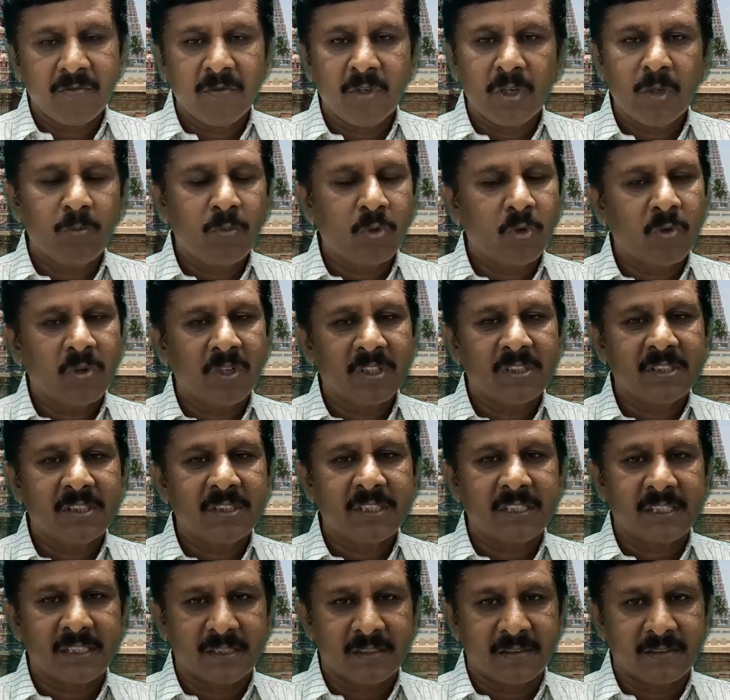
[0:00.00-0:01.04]
வேம்பு
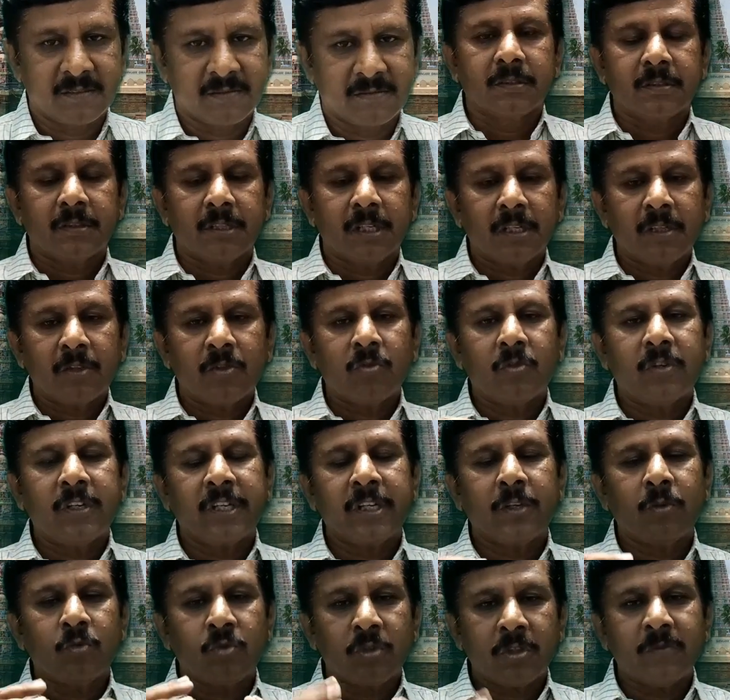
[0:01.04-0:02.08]
குலத்தினர்
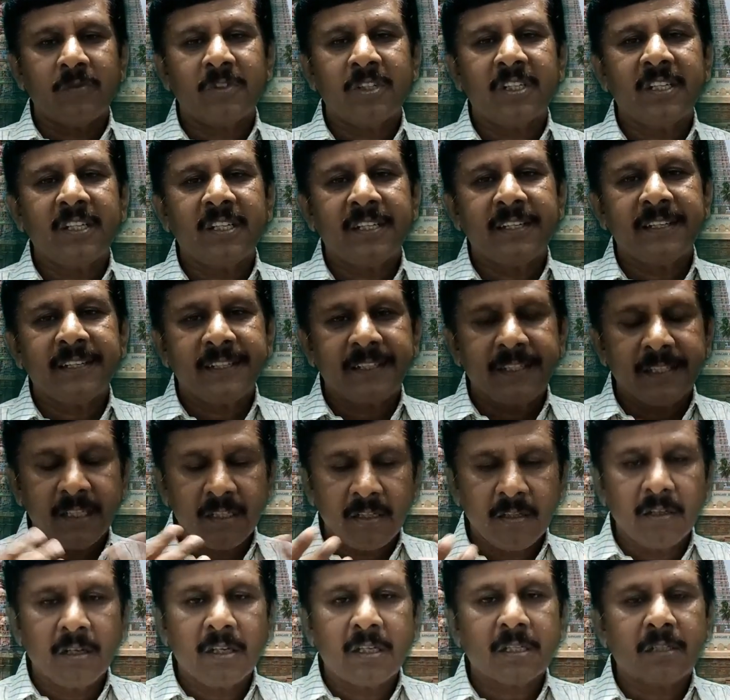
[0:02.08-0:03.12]
தங்களுடைய உறவுகளிலே
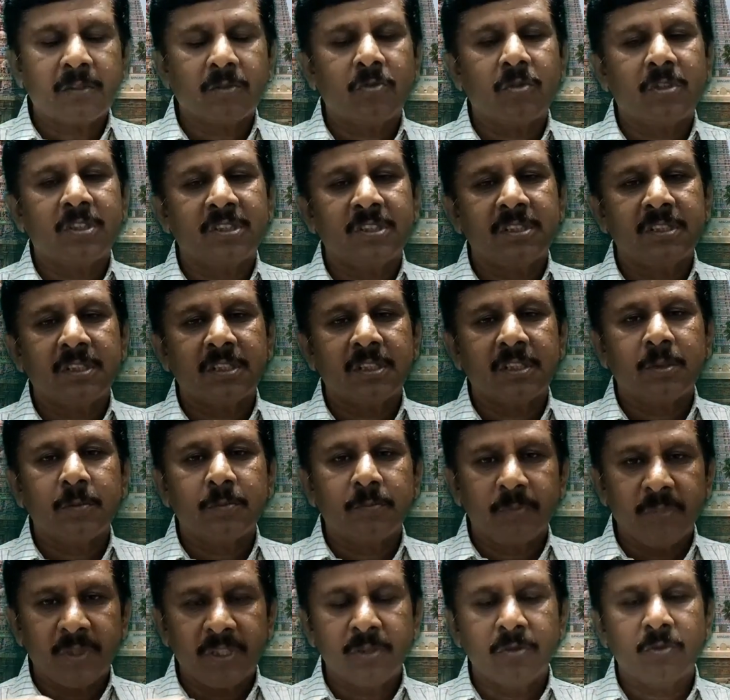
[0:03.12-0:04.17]
எல்லா
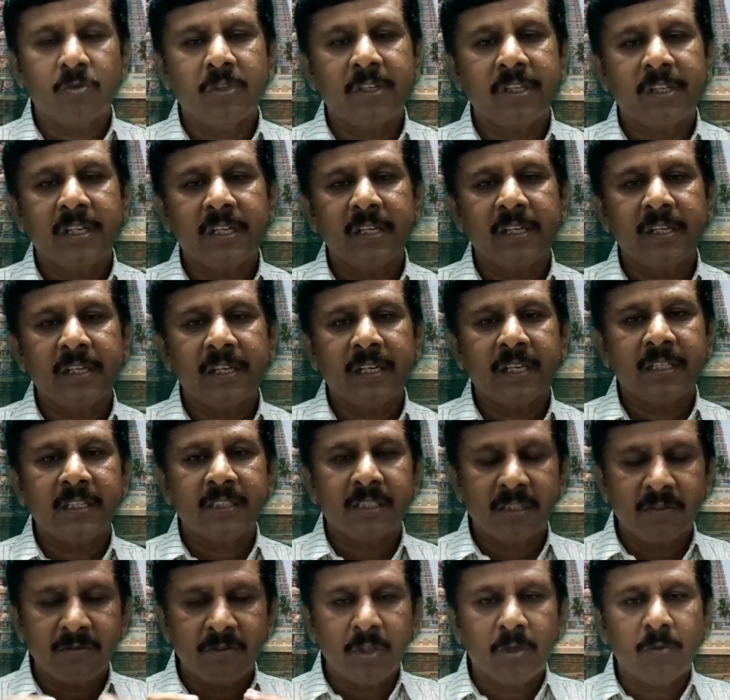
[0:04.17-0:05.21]
குலத்தினருக்கும் பெண் கொடுக்கின்ற
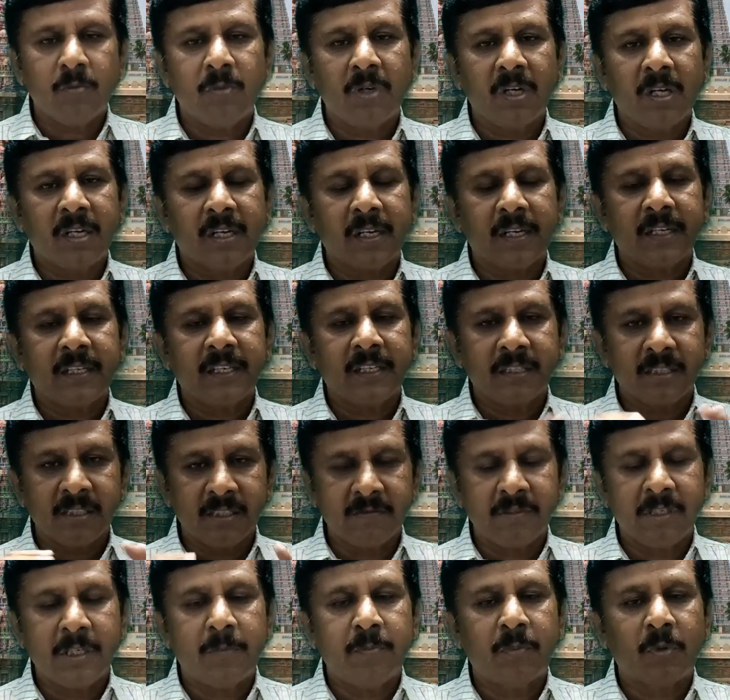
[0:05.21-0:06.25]
இந்த வேம்புலார் ஆகிய
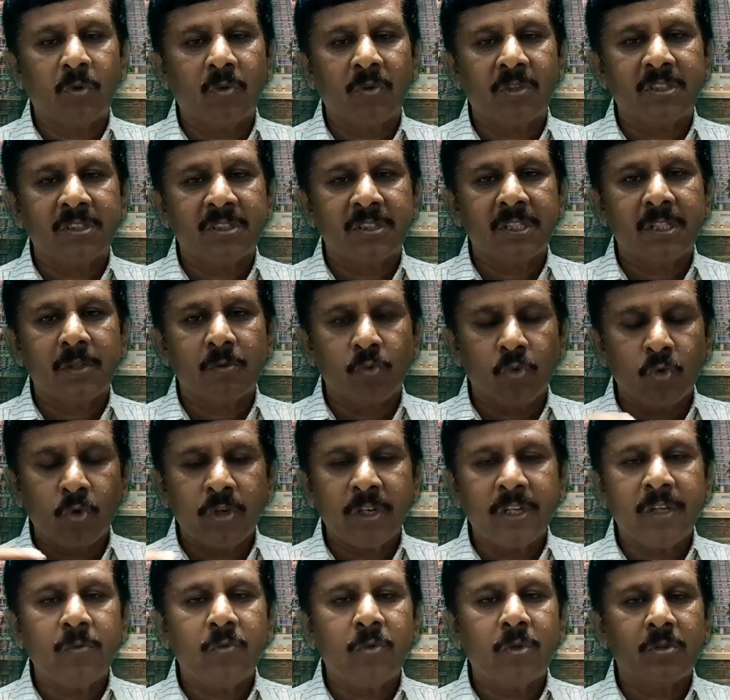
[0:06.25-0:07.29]
இந்த வேப்பம் குலத்தினர்
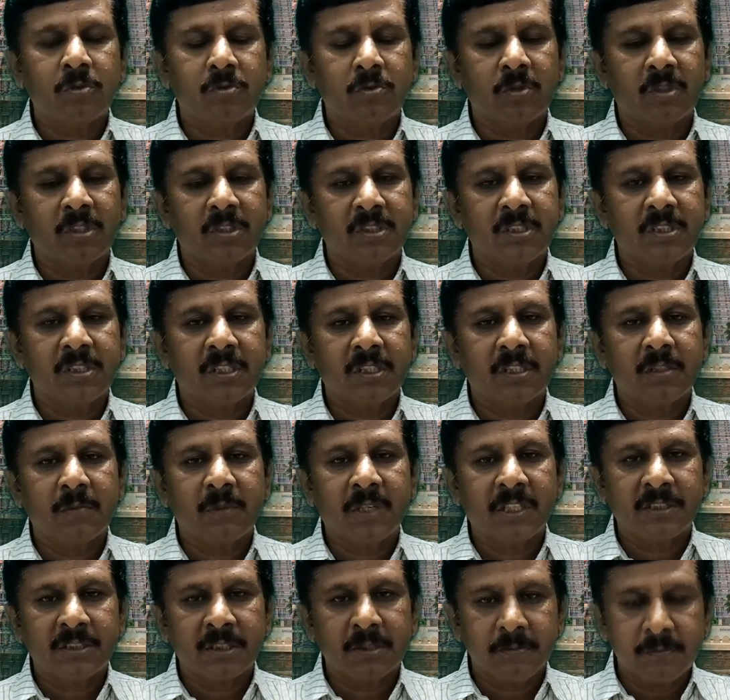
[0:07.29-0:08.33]
ஒரே ஒரு குலத்தினருக்கு
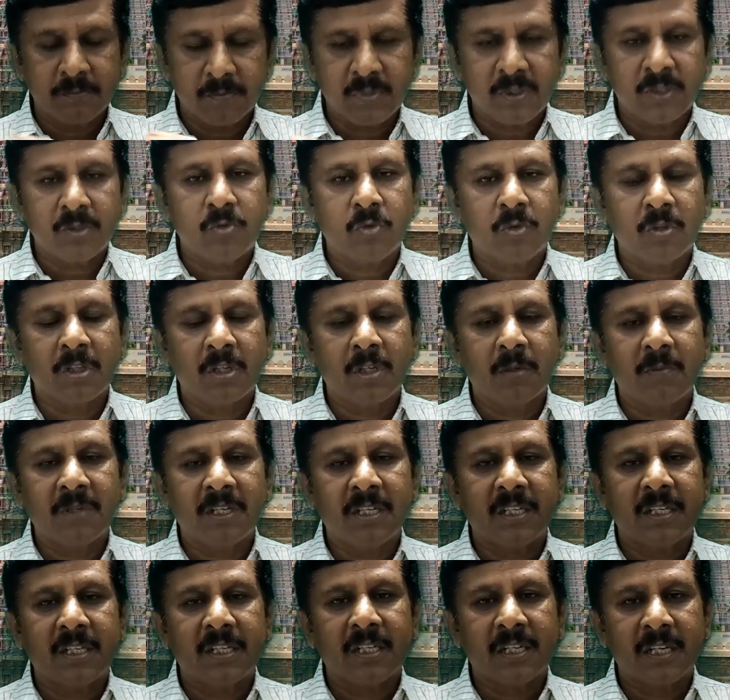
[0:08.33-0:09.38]
மாத்திரம் பெண் கொடுக்க
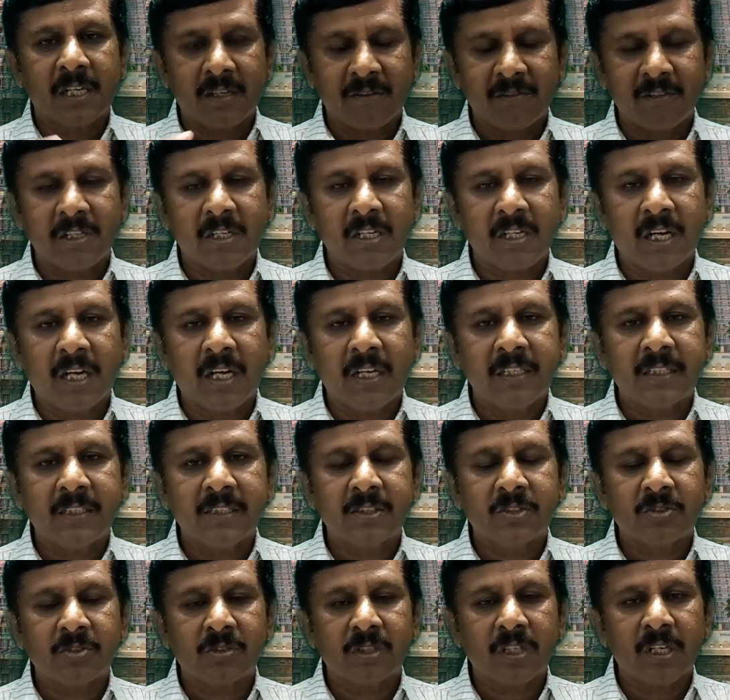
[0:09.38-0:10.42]
மாட்டார்கள் அவர்கள் யார்
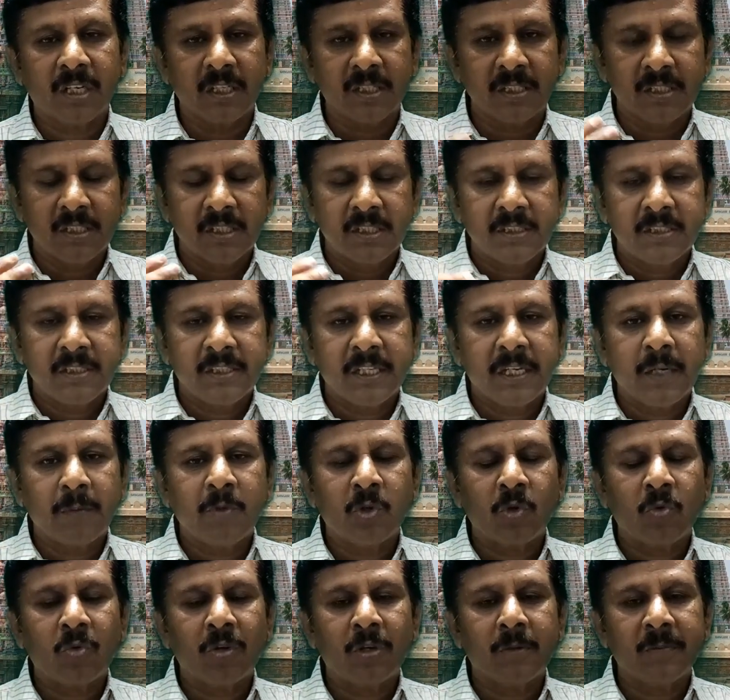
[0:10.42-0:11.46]
என்று சொன்னால்
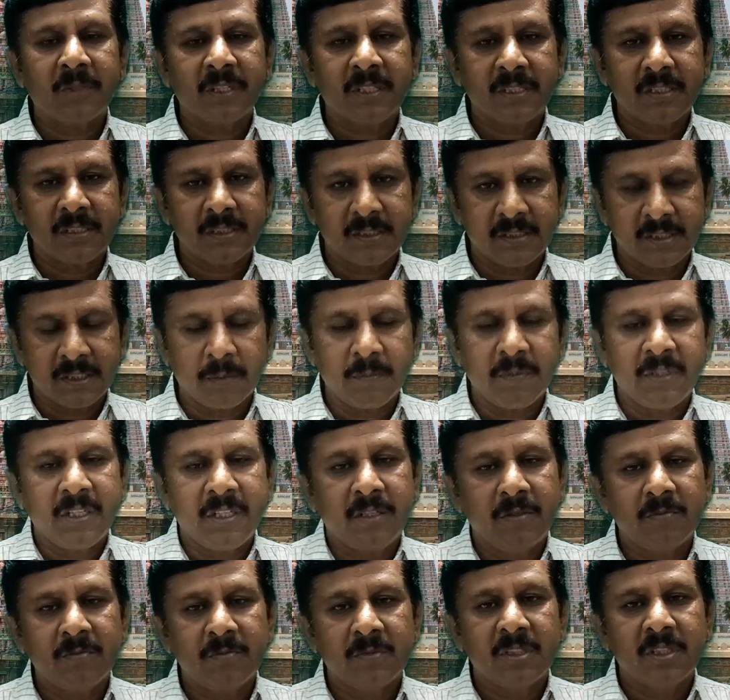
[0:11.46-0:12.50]
சேமங்குளம் என்று
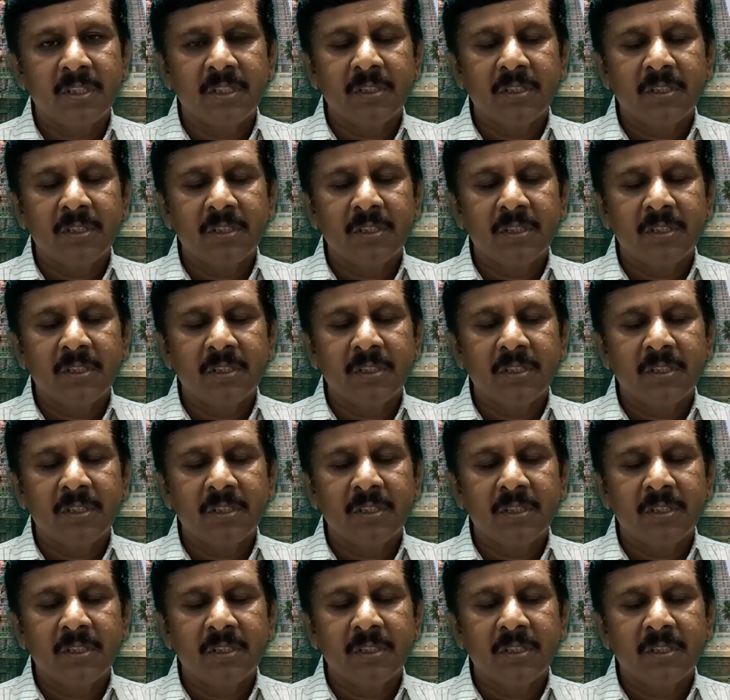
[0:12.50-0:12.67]
தமிழிலும்